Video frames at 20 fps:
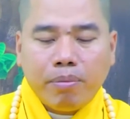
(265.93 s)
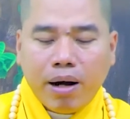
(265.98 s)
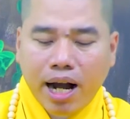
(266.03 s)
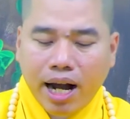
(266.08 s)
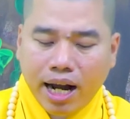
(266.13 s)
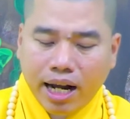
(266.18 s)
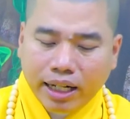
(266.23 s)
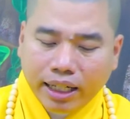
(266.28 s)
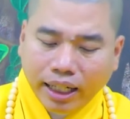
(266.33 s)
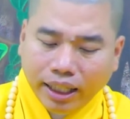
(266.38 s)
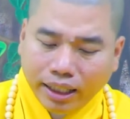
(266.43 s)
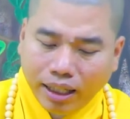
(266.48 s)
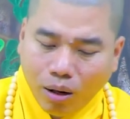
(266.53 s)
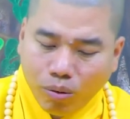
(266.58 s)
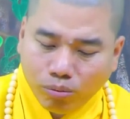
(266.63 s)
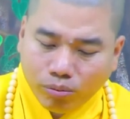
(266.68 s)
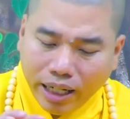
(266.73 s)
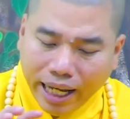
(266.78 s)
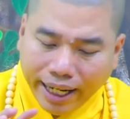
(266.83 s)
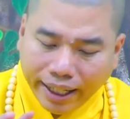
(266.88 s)
Mà cái
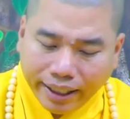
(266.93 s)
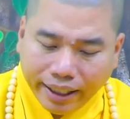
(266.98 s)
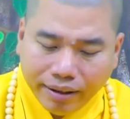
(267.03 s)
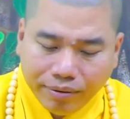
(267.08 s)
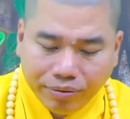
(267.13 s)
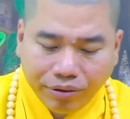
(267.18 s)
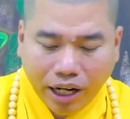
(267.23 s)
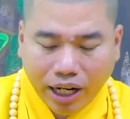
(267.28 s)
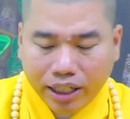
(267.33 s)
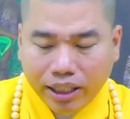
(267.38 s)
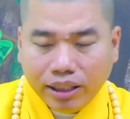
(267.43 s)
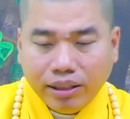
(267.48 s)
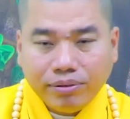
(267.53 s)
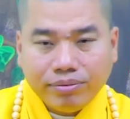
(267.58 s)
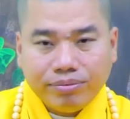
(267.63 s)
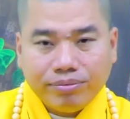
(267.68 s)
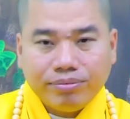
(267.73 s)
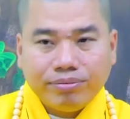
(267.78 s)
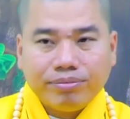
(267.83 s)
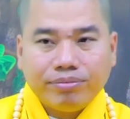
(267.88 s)
công năng niệm Phật
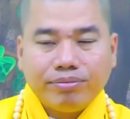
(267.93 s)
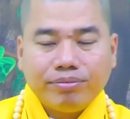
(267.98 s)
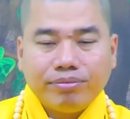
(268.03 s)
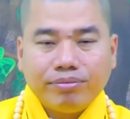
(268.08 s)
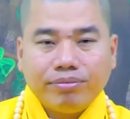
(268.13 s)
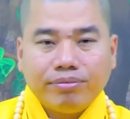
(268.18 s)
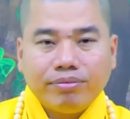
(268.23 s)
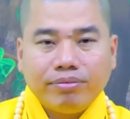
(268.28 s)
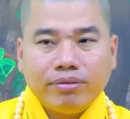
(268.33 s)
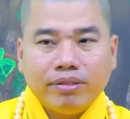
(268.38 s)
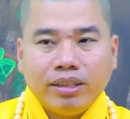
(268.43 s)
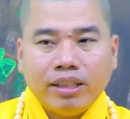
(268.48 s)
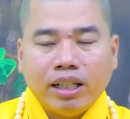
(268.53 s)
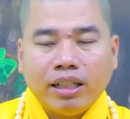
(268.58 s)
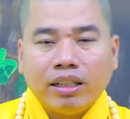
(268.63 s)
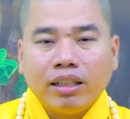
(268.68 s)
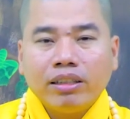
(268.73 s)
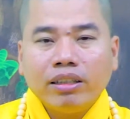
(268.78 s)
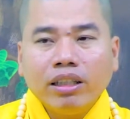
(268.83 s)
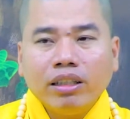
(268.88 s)
á,
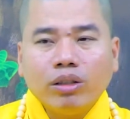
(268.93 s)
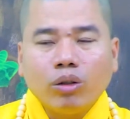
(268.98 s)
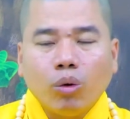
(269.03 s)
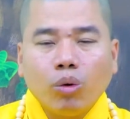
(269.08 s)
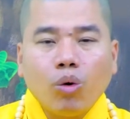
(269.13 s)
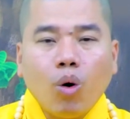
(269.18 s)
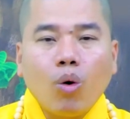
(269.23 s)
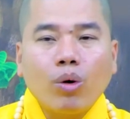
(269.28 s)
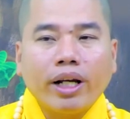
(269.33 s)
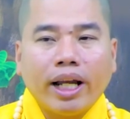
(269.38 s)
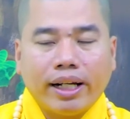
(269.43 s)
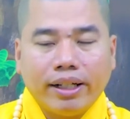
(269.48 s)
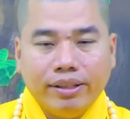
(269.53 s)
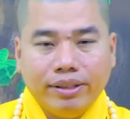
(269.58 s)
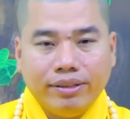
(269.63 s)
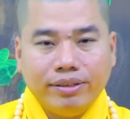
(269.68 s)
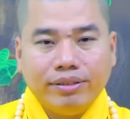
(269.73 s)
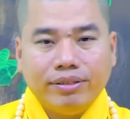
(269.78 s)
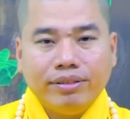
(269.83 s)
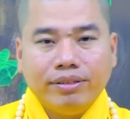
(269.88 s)
là nó tích tụ nguồn năng
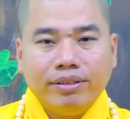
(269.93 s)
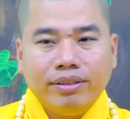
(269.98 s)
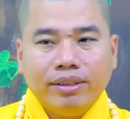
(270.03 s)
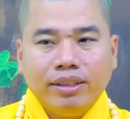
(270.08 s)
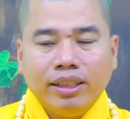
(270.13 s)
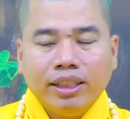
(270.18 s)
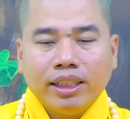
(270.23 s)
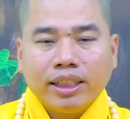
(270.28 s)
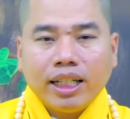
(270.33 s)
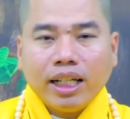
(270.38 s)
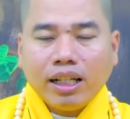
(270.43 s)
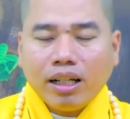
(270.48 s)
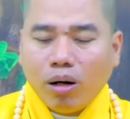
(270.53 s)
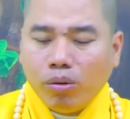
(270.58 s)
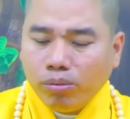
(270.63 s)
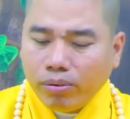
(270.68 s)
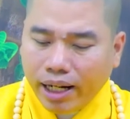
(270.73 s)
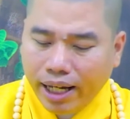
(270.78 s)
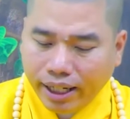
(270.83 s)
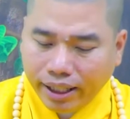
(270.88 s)
lượng. Cái
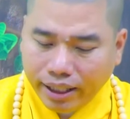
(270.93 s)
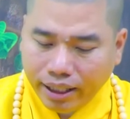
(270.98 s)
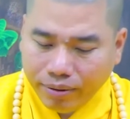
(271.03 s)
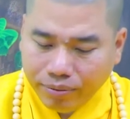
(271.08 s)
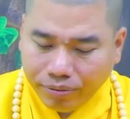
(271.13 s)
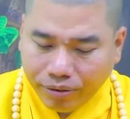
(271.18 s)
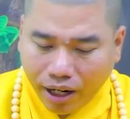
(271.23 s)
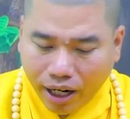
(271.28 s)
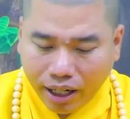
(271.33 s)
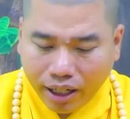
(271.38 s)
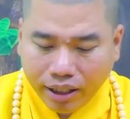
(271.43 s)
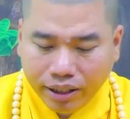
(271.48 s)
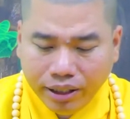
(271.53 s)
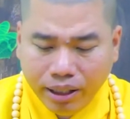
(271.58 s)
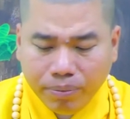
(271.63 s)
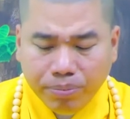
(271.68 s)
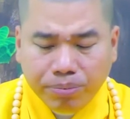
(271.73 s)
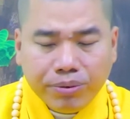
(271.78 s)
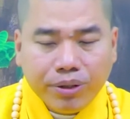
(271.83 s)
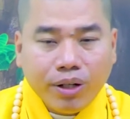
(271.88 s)
công năng niệm Phật nó
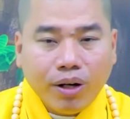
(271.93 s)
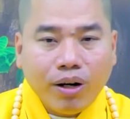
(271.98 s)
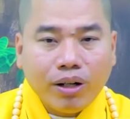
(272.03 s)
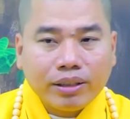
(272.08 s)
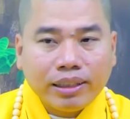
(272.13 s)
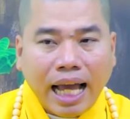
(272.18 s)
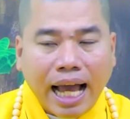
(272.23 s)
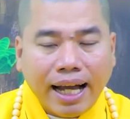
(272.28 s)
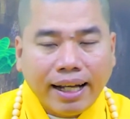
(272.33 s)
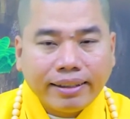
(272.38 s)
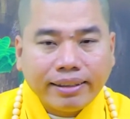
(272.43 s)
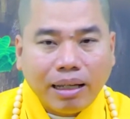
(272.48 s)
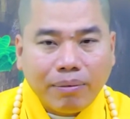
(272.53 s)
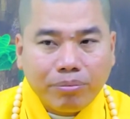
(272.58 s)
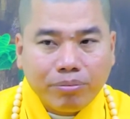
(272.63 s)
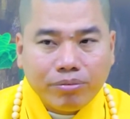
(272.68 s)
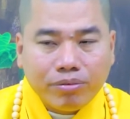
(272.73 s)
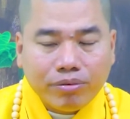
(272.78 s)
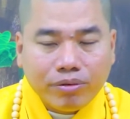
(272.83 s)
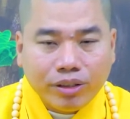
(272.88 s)
giúp cho thân
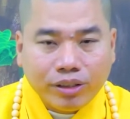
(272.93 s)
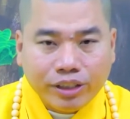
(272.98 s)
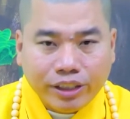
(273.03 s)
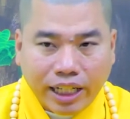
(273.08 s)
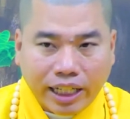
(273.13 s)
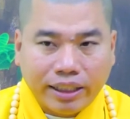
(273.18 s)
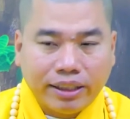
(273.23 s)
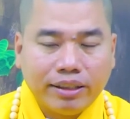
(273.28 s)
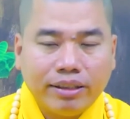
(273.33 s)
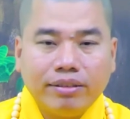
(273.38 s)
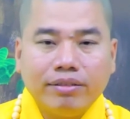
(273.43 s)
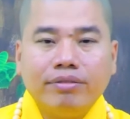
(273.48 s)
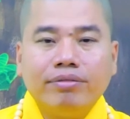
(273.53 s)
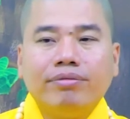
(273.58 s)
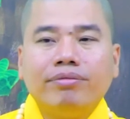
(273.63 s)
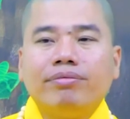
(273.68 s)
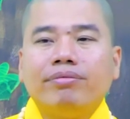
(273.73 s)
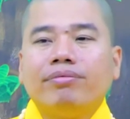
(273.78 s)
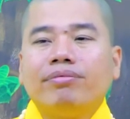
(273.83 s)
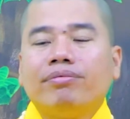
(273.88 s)
tâm được sạch.
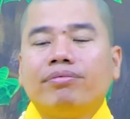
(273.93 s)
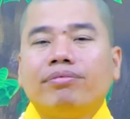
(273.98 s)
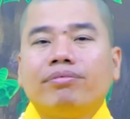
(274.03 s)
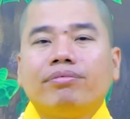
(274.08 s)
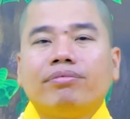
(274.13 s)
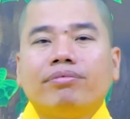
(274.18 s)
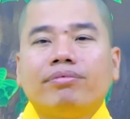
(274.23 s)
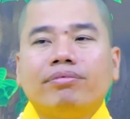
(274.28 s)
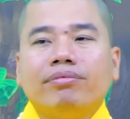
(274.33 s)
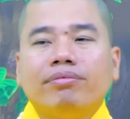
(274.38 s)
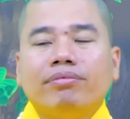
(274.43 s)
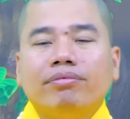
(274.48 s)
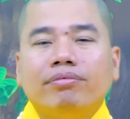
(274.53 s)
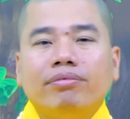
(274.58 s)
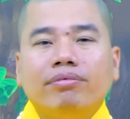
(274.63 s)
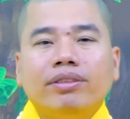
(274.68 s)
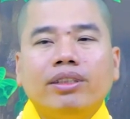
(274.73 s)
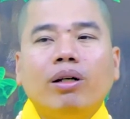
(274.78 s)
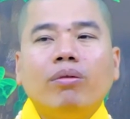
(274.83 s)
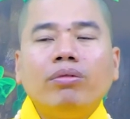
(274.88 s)

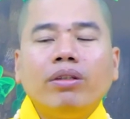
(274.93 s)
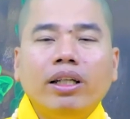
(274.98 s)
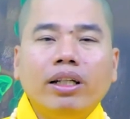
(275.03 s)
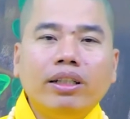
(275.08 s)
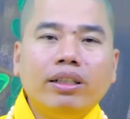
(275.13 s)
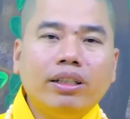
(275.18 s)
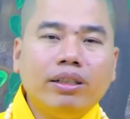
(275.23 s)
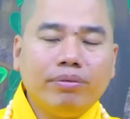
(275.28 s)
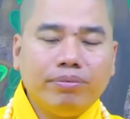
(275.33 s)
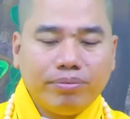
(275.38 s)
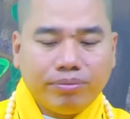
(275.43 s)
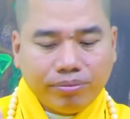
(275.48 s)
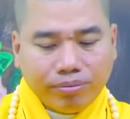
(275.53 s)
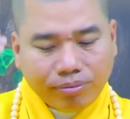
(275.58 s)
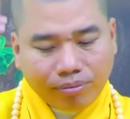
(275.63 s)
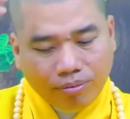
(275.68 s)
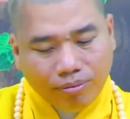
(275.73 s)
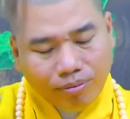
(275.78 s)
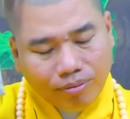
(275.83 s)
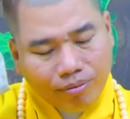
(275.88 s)
Giống như
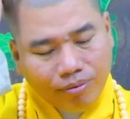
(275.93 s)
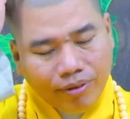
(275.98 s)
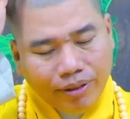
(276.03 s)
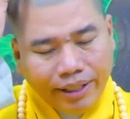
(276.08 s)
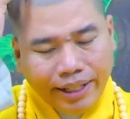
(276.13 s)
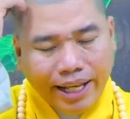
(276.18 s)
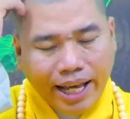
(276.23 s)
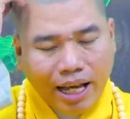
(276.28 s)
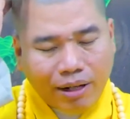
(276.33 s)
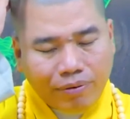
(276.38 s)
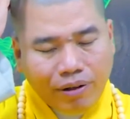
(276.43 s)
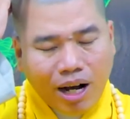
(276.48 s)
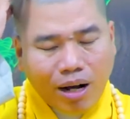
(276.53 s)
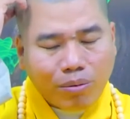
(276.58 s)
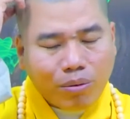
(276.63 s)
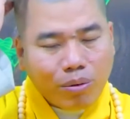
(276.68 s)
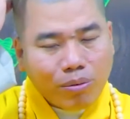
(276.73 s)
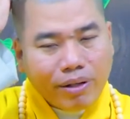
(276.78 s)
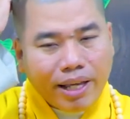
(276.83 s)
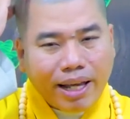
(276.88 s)
nhà khoa
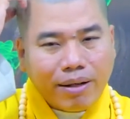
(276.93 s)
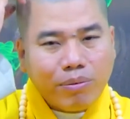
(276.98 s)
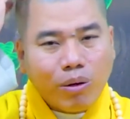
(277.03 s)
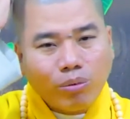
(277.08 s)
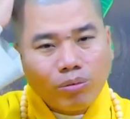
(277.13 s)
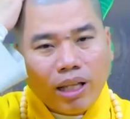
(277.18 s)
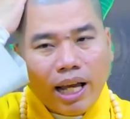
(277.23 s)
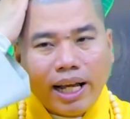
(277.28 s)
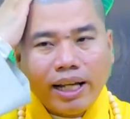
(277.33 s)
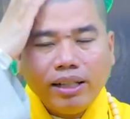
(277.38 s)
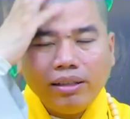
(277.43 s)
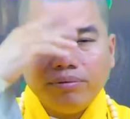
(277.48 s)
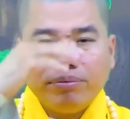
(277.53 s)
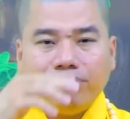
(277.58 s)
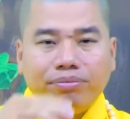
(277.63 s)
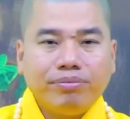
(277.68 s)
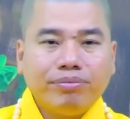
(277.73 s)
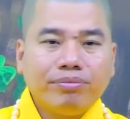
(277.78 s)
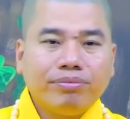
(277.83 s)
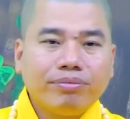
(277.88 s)
học ông Giang Bổng Thắng,
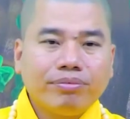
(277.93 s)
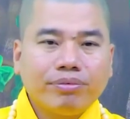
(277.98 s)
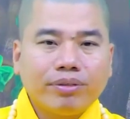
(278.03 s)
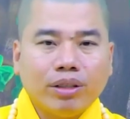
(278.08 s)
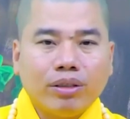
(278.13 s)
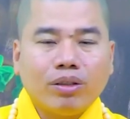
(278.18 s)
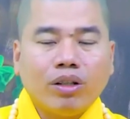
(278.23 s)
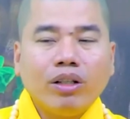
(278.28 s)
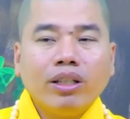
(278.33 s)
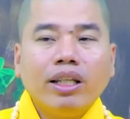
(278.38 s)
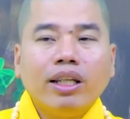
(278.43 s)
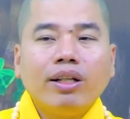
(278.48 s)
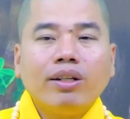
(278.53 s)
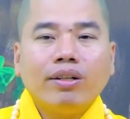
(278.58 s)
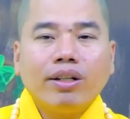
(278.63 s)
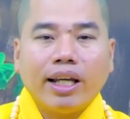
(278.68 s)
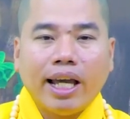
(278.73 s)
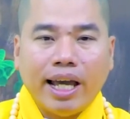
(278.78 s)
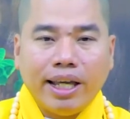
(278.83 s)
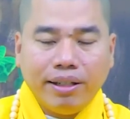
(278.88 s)
hồi tối như thế
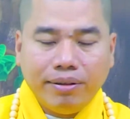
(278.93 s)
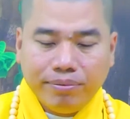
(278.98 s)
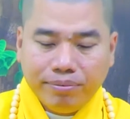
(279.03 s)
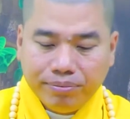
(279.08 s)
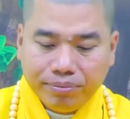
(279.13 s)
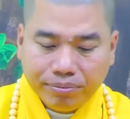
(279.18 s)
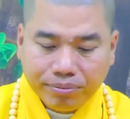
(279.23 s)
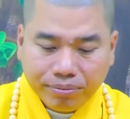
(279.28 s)
có kể,